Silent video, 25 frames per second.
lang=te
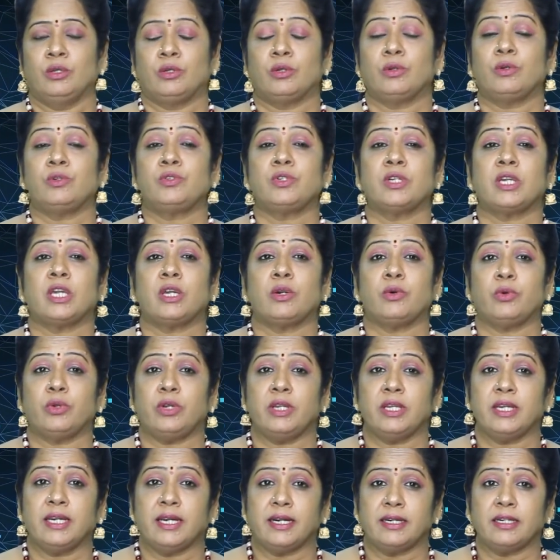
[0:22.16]
రోజుకి
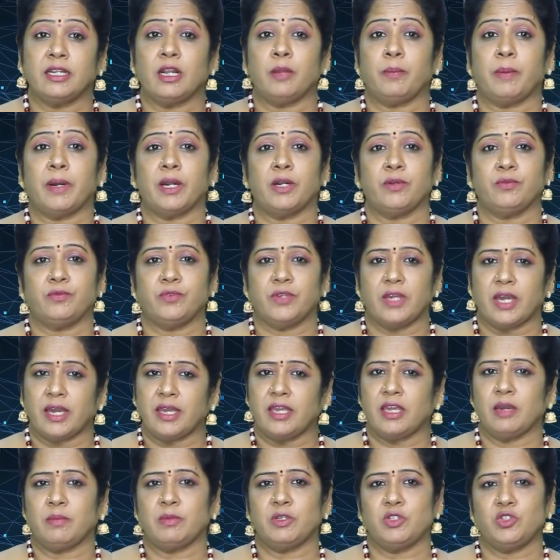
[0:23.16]
కొన్ని గంటల పాటు
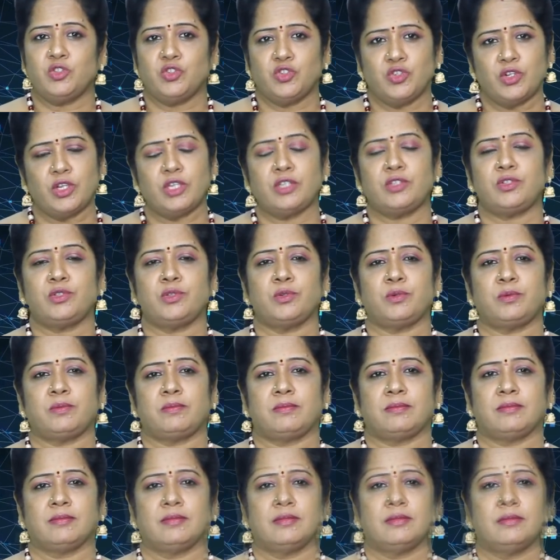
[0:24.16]
వ్యాయామం చేస్తూ
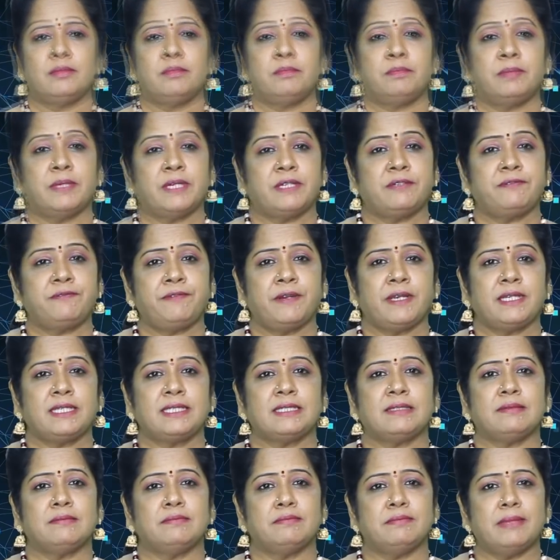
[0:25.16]

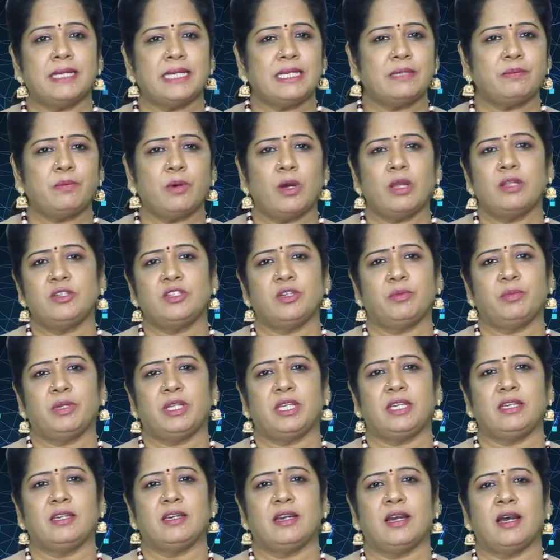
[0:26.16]
పర్ఫెక్ట్
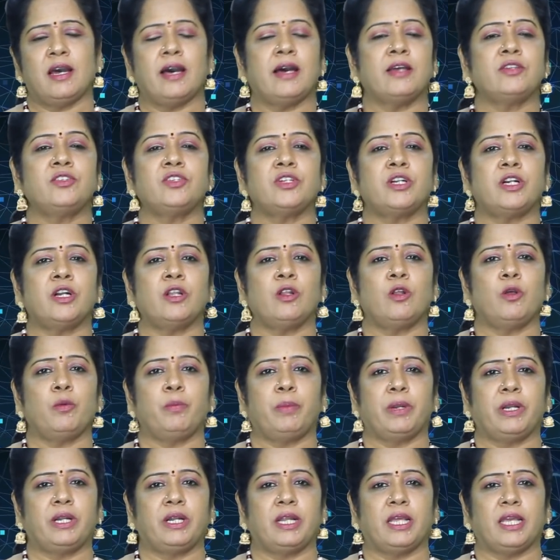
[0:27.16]
మెటబాలిజంని ఆచరణలో
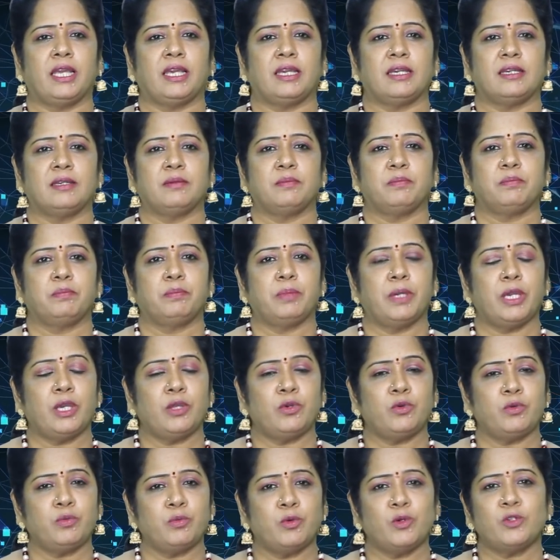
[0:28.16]
పెట్టే
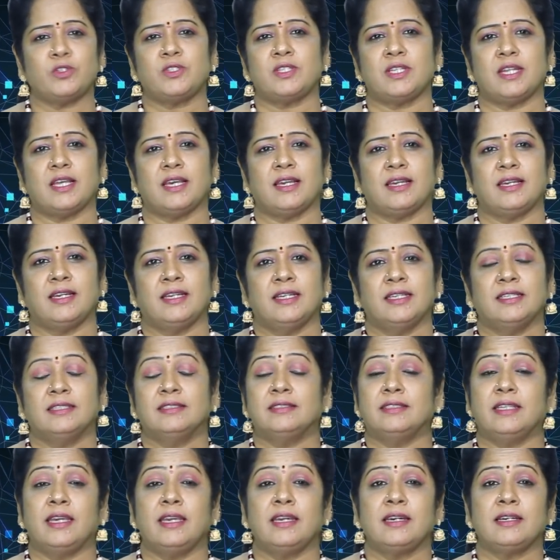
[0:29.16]
పేరు మోసిన
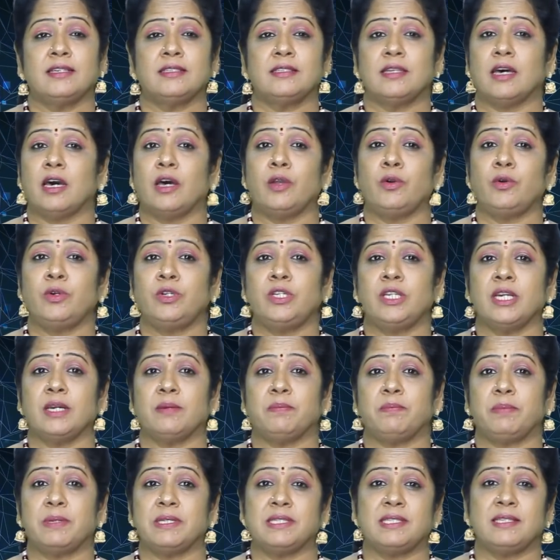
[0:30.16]
దేహదారుఢ్య
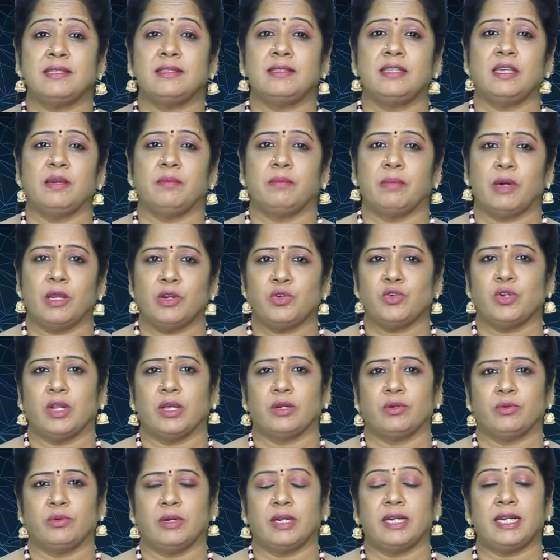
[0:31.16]
ప్రసిద్ధి
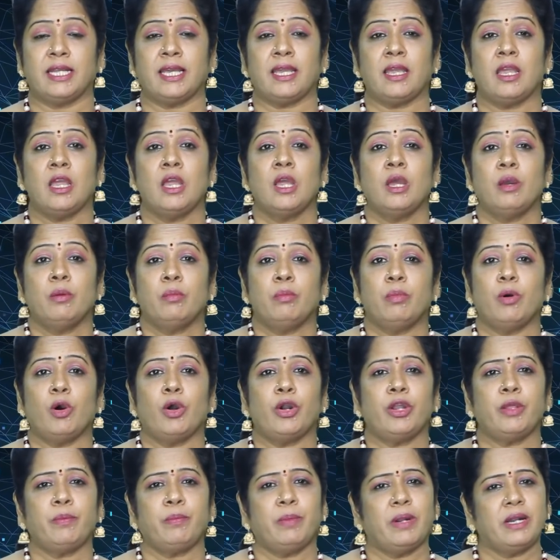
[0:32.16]
మనుషులకు అంటే
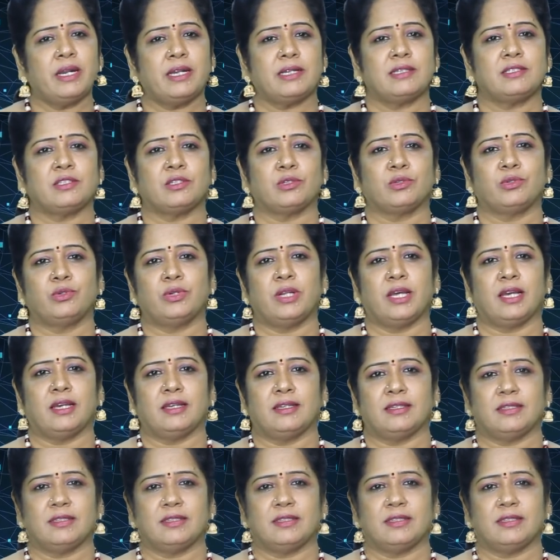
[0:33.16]
బాడీ బిల్డర్స్ కూడా